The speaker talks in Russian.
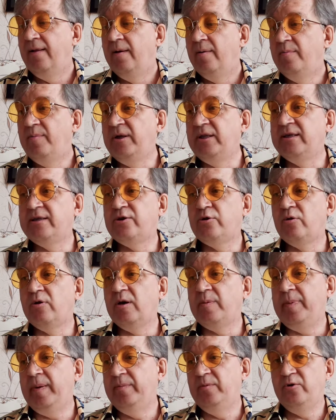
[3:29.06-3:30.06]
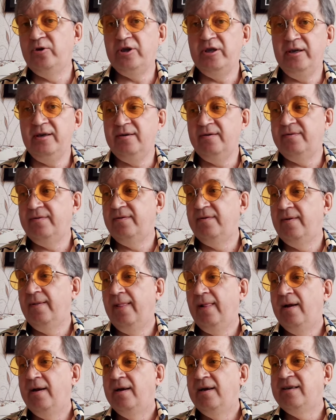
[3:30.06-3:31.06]
было 40 помощников.
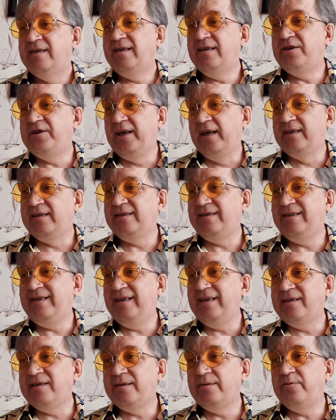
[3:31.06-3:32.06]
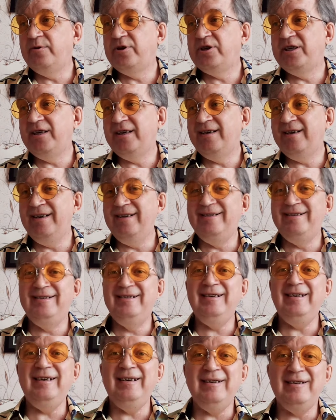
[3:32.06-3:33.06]
Сейчас действующих
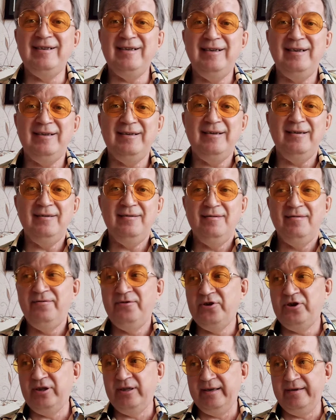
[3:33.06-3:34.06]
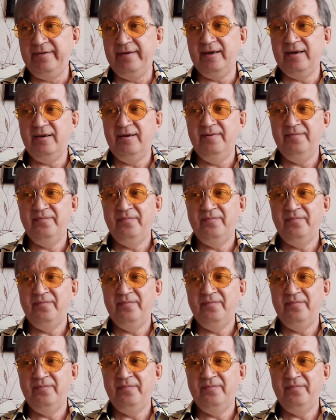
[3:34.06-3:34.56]
10 человек.